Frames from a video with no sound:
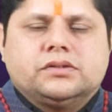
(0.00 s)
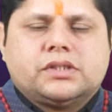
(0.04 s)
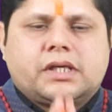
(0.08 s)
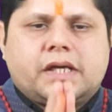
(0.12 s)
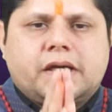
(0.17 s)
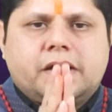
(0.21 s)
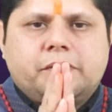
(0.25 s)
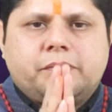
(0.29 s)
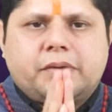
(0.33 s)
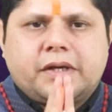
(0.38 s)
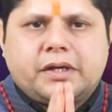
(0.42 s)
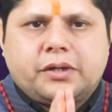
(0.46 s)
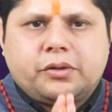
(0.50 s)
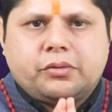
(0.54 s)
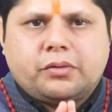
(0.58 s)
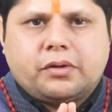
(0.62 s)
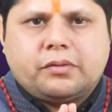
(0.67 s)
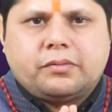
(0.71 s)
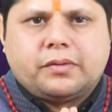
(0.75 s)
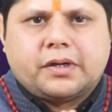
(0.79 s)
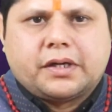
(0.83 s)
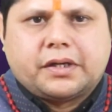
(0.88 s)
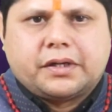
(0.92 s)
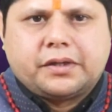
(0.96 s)
जय भैरव
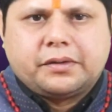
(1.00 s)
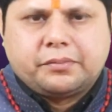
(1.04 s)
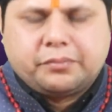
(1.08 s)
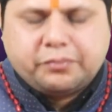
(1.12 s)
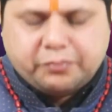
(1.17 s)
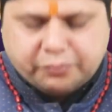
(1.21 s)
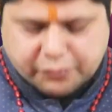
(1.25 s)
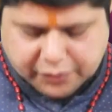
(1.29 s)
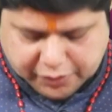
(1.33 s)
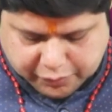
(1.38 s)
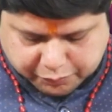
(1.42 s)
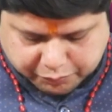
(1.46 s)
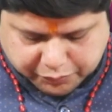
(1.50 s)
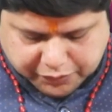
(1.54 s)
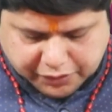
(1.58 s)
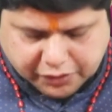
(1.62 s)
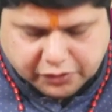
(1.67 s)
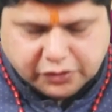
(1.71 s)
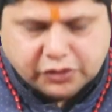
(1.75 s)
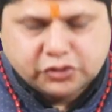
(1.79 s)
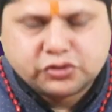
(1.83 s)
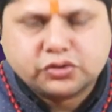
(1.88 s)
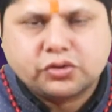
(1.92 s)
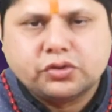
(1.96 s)
बाबा की मेरे प्रिय
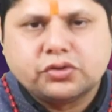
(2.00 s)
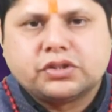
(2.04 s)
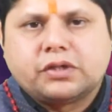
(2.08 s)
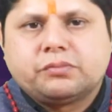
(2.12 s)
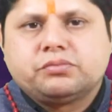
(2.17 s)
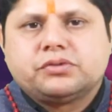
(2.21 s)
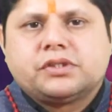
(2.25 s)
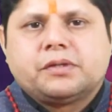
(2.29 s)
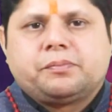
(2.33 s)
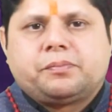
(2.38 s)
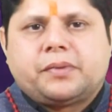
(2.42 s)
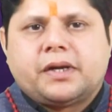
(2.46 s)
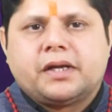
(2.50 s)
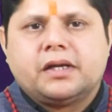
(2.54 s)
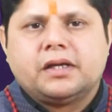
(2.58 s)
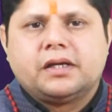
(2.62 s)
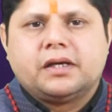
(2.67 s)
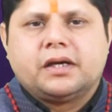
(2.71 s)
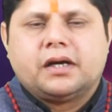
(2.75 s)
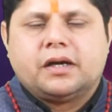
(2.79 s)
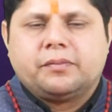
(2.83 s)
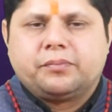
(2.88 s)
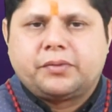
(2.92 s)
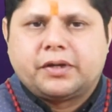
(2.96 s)
दर्शकों सबसे पहले
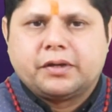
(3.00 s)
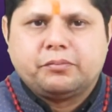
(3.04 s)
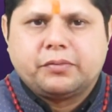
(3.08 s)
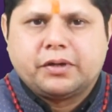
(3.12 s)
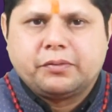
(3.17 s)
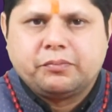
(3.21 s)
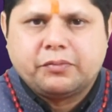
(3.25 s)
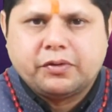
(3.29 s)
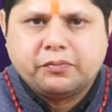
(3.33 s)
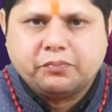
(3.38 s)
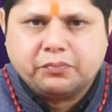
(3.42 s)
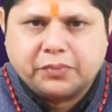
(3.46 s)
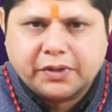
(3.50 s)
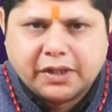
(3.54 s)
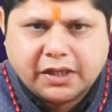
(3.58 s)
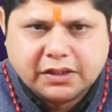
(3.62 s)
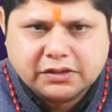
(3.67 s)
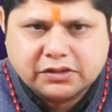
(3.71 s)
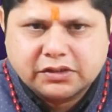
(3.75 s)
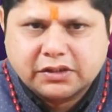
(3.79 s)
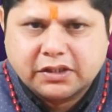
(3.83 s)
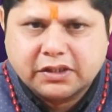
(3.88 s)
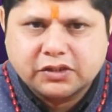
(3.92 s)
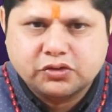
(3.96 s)
आपके मन में
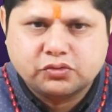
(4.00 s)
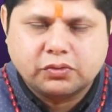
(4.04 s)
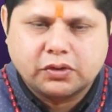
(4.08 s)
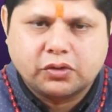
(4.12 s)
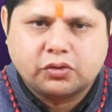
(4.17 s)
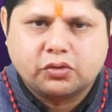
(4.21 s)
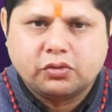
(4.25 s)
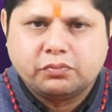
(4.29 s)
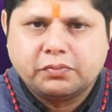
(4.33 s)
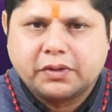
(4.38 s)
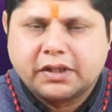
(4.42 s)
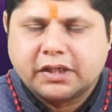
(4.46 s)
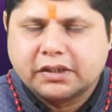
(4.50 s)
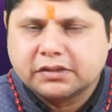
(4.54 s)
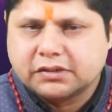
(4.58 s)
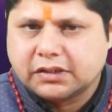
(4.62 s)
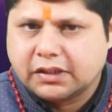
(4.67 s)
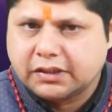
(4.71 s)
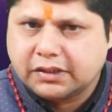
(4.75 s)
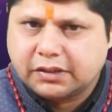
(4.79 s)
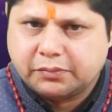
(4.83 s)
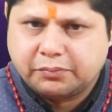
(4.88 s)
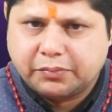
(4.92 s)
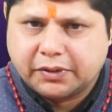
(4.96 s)
विराजते ईश्वर को मेरा
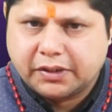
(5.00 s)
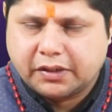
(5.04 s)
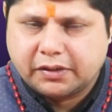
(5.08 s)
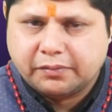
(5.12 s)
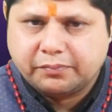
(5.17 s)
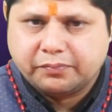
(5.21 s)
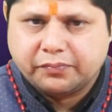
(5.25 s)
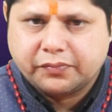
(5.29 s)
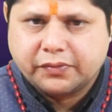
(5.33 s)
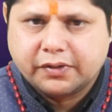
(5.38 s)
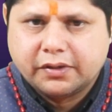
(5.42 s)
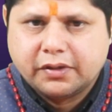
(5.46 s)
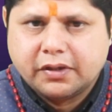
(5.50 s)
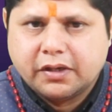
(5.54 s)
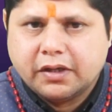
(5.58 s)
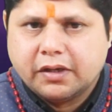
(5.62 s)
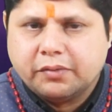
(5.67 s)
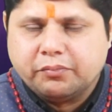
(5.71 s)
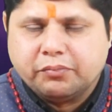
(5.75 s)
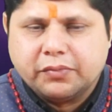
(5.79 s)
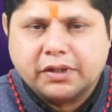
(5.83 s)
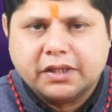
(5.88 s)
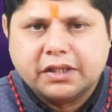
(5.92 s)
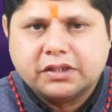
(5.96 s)
सादर प्रणाम
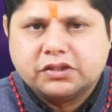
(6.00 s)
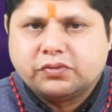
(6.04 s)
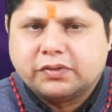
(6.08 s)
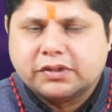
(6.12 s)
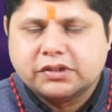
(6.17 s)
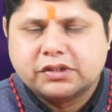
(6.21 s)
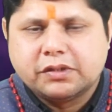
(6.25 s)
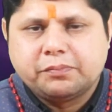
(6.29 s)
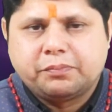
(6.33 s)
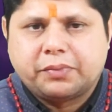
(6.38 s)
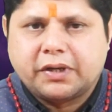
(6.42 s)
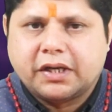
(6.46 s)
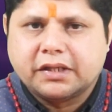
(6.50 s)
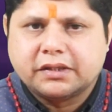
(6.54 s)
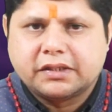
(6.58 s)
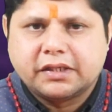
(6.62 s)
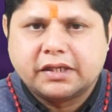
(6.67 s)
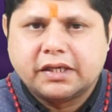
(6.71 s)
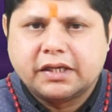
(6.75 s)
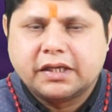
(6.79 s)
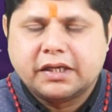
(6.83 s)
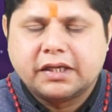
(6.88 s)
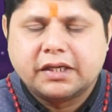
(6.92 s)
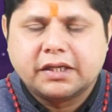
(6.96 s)
मेरी ईश्वर से
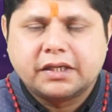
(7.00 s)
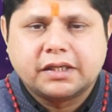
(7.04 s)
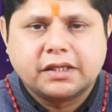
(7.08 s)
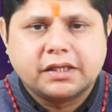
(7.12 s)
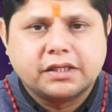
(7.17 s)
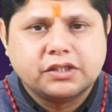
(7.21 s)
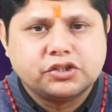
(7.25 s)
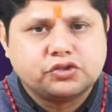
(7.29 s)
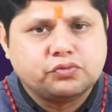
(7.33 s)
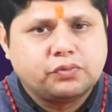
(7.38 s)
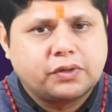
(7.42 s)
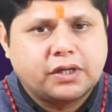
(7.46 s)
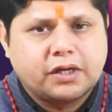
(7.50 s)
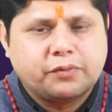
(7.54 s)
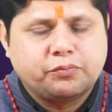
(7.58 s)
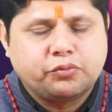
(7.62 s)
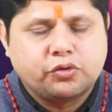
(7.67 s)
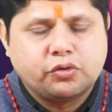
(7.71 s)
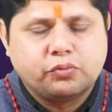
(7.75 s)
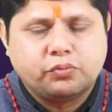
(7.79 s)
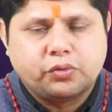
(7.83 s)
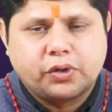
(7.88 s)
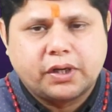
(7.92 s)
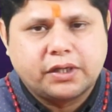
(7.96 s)
प्रार्थना है कि ईश्वर
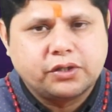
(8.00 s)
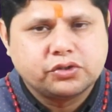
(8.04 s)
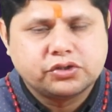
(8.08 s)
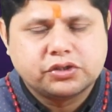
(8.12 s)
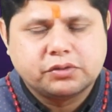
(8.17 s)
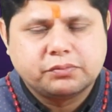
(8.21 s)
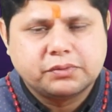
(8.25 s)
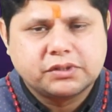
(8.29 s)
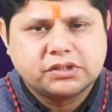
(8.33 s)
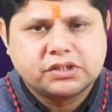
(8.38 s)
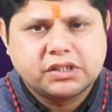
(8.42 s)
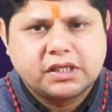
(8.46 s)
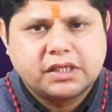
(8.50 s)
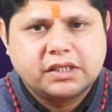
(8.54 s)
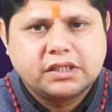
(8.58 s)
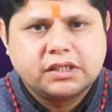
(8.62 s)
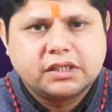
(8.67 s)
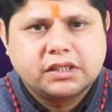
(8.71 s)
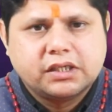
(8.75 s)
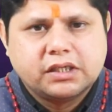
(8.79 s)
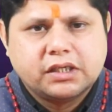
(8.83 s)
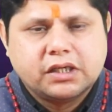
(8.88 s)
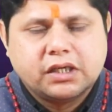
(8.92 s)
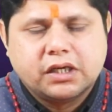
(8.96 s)
आपको बुराइयों से बचाए
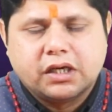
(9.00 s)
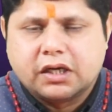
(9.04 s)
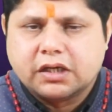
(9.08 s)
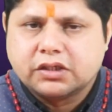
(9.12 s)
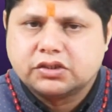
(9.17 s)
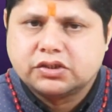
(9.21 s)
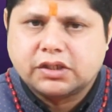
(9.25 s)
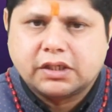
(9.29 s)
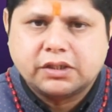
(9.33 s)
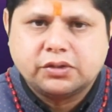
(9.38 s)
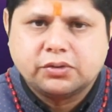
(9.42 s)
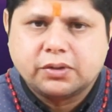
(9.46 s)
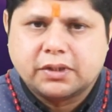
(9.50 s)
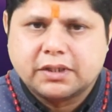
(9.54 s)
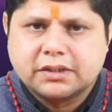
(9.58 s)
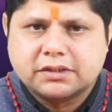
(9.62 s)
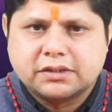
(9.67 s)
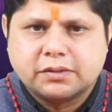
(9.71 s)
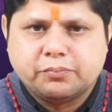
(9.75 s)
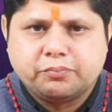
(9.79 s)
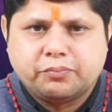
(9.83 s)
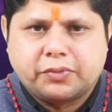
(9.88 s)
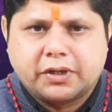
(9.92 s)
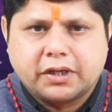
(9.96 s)
और अच्छाइयों के
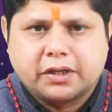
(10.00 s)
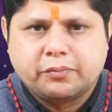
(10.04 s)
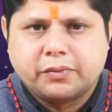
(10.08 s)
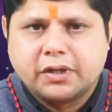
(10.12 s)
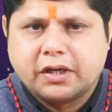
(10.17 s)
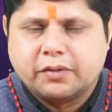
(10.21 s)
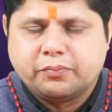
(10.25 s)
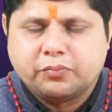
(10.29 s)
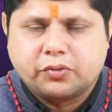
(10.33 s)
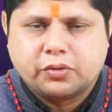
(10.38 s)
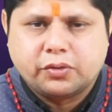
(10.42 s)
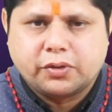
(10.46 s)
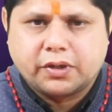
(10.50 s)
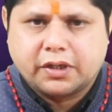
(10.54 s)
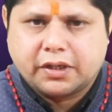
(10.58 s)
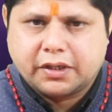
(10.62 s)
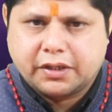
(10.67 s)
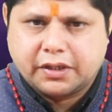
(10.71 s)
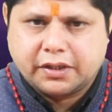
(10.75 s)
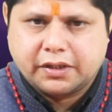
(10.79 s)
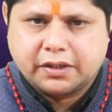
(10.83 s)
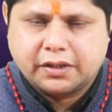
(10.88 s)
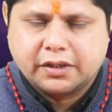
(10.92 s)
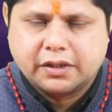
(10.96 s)
संपर्क में आपको
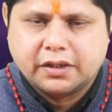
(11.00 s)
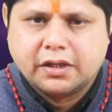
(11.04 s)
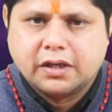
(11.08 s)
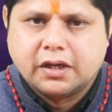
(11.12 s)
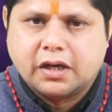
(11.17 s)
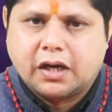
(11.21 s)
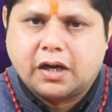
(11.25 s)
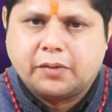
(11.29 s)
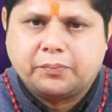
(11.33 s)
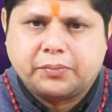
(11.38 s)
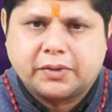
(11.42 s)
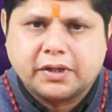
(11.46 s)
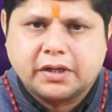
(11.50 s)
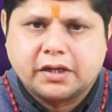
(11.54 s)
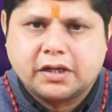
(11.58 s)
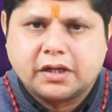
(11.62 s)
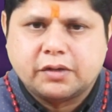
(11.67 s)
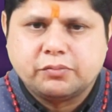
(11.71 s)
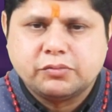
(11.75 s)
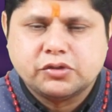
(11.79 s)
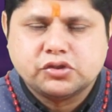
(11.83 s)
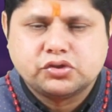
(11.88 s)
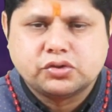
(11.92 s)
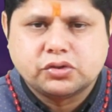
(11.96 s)
रखे आपके घर
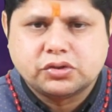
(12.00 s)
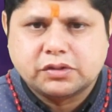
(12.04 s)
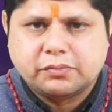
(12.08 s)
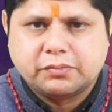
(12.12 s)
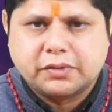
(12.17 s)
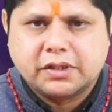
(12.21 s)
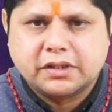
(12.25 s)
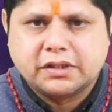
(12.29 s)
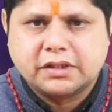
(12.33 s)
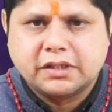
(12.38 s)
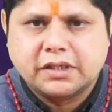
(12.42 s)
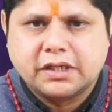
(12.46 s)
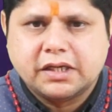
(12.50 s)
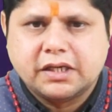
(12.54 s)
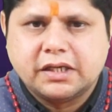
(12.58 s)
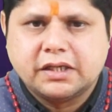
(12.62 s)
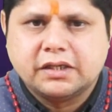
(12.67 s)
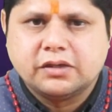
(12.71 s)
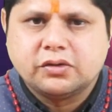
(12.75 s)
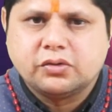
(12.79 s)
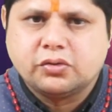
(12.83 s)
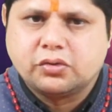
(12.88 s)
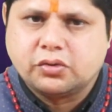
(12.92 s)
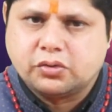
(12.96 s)
में सुख समृद्धि आए
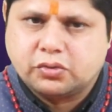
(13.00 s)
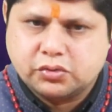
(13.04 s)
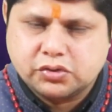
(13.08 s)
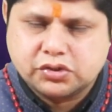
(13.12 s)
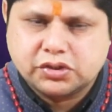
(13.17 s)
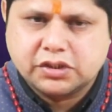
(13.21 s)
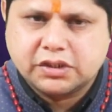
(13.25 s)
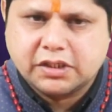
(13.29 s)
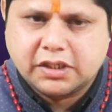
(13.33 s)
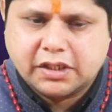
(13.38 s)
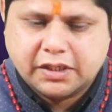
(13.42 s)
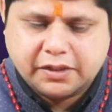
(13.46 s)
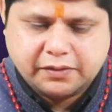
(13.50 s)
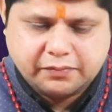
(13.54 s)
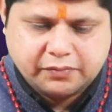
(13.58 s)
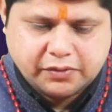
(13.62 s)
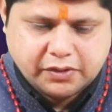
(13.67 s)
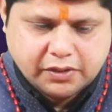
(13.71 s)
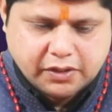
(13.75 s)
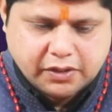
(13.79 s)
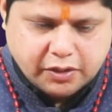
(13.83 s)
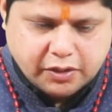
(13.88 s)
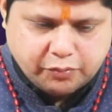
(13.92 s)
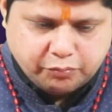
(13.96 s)
और खुशी आए
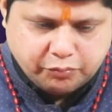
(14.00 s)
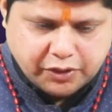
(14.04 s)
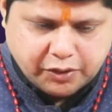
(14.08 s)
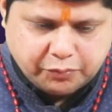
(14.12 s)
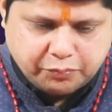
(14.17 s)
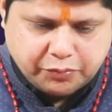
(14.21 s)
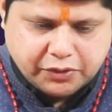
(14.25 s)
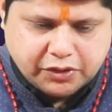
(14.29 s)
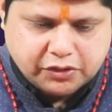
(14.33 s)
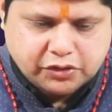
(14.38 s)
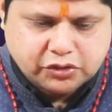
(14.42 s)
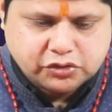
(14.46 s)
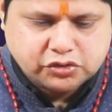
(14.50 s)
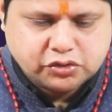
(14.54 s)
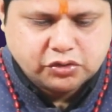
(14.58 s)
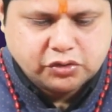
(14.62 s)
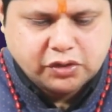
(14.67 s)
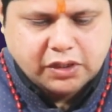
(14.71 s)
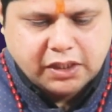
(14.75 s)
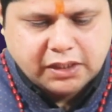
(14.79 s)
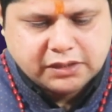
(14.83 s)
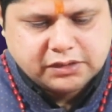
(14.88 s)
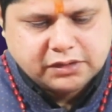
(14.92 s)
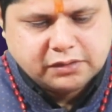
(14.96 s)
मेरे प्रिय
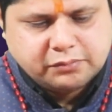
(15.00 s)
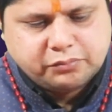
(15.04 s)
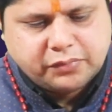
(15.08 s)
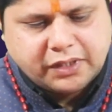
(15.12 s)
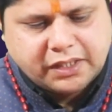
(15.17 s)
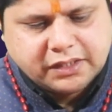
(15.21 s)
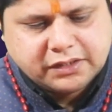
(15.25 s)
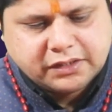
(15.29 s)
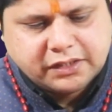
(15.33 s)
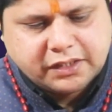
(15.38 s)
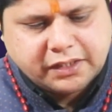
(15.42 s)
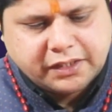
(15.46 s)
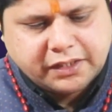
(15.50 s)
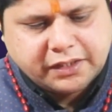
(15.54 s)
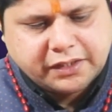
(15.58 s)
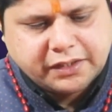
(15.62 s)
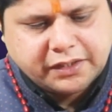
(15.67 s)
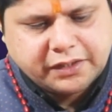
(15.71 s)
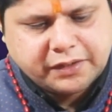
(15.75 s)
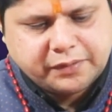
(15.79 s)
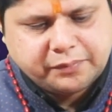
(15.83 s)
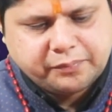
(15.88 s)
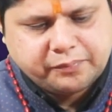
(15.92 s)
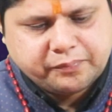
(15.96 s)
दर्शकों आज हम बात
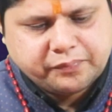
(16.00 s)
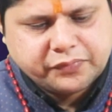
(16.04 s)
करेंगे